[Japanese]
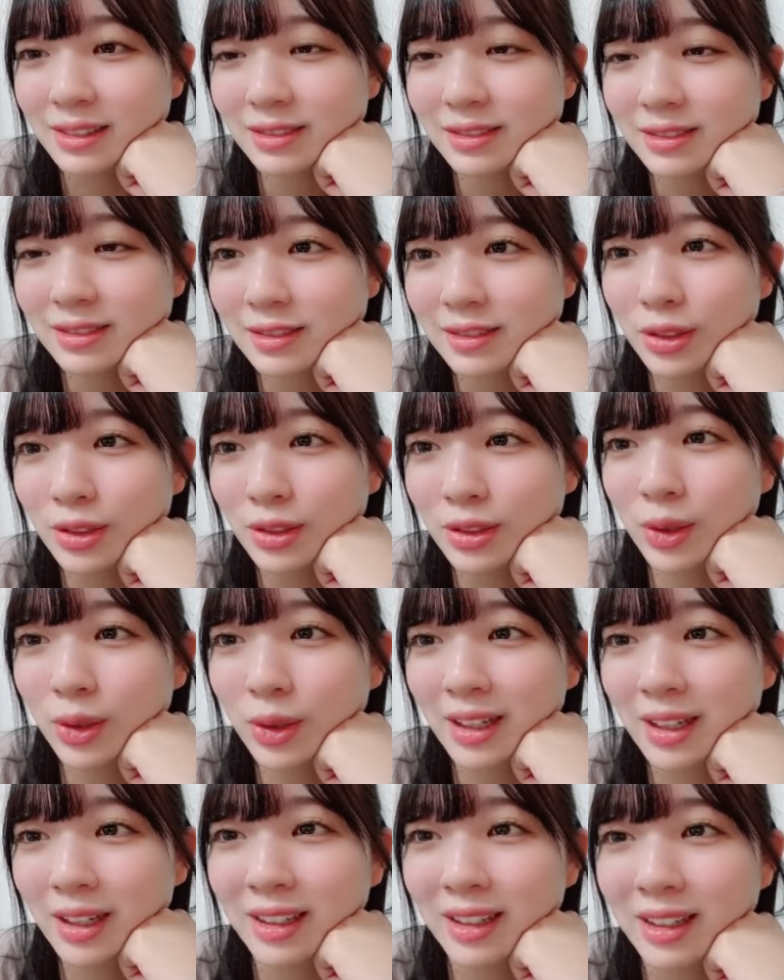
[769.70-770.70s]
いあかりん
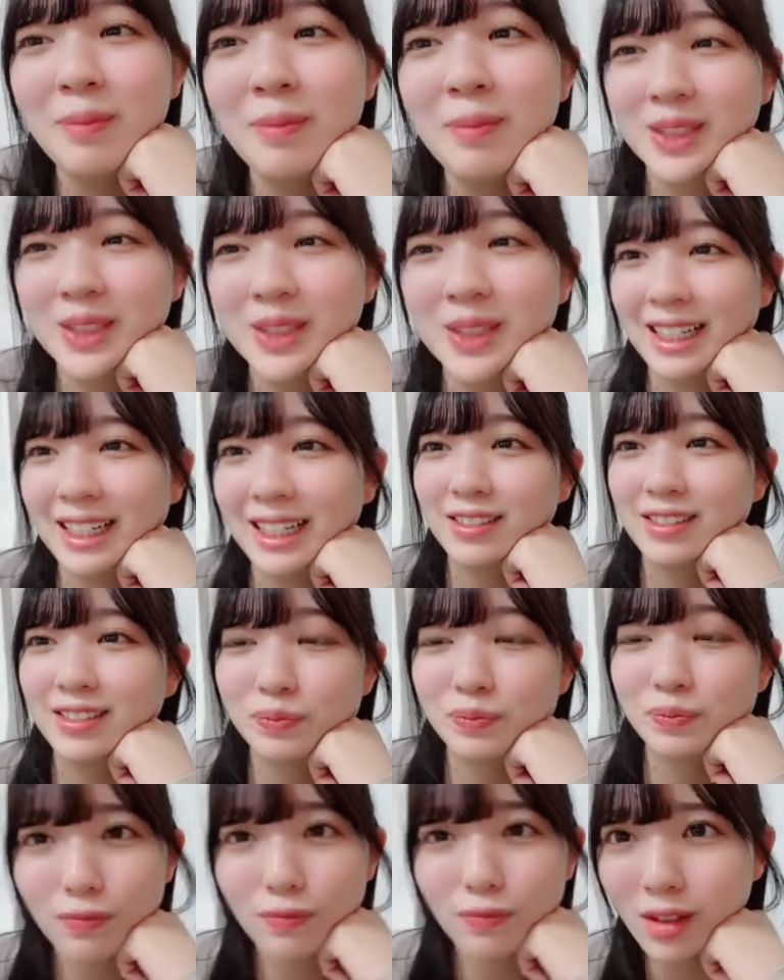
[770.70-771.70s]
さんとどっちが
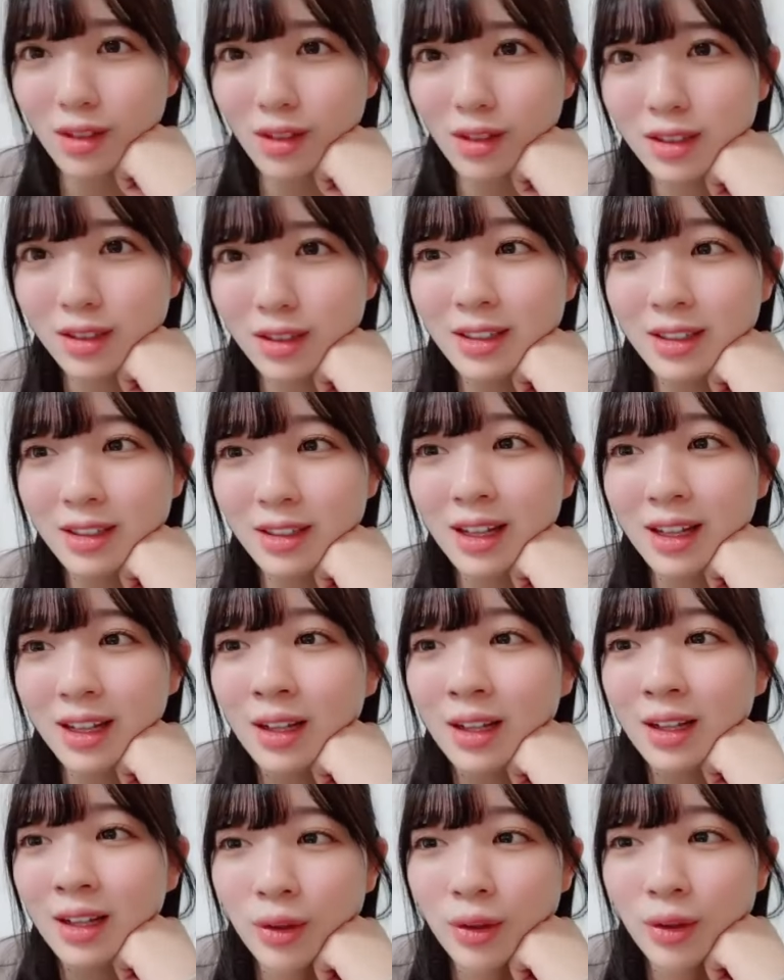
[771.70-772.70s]
すごそうかな
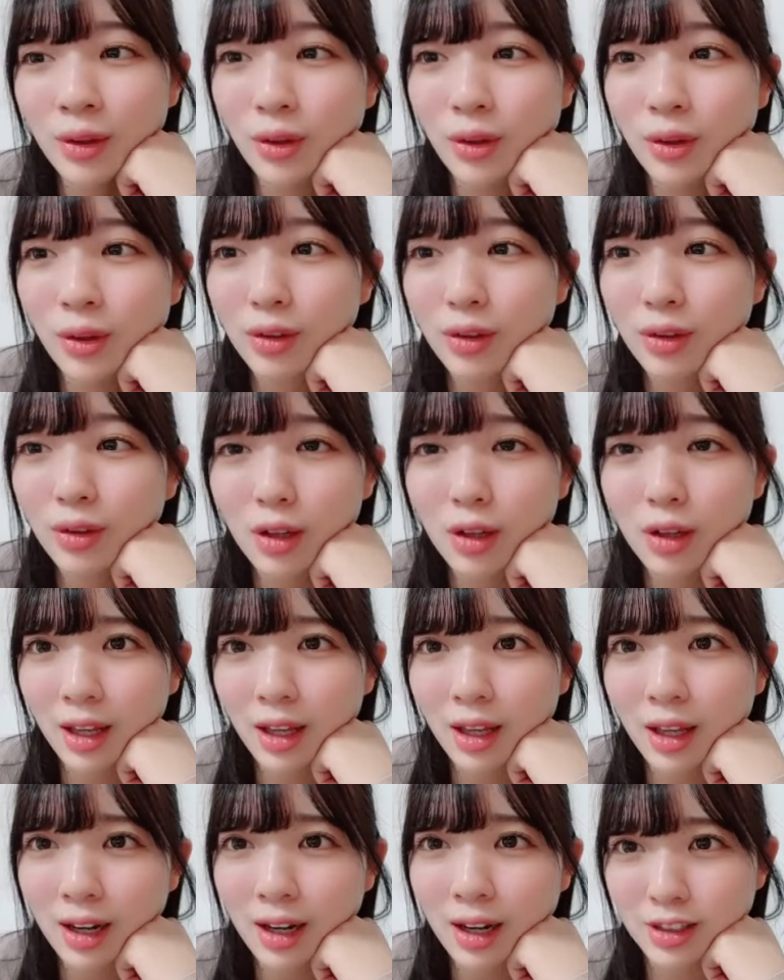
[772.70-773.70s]
何が
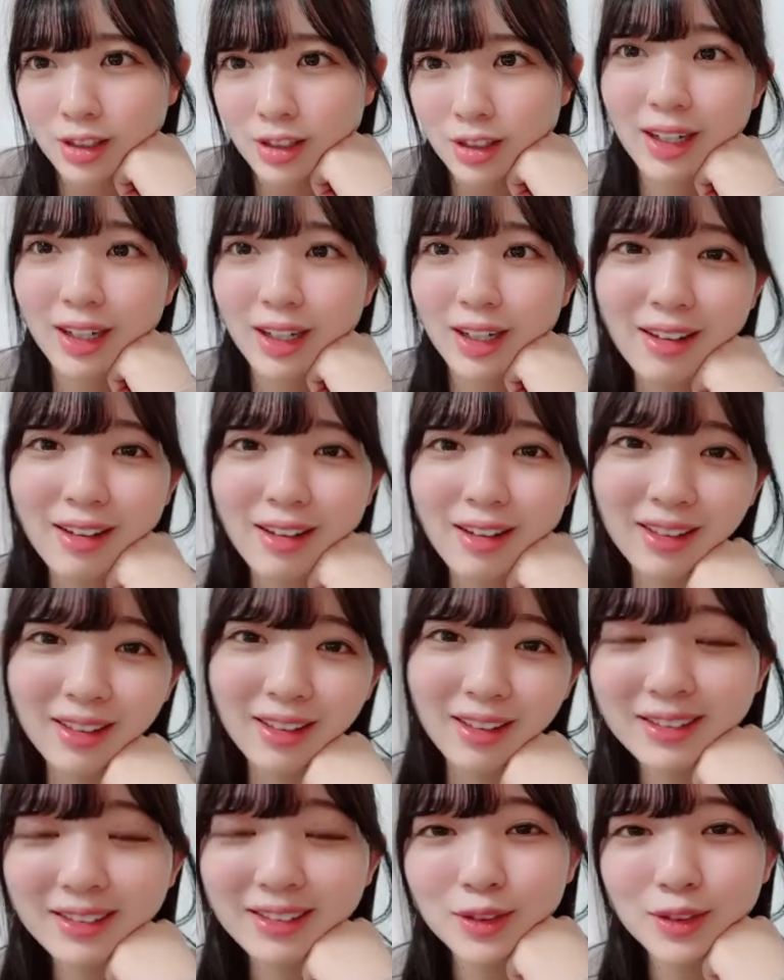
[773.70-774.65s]
順位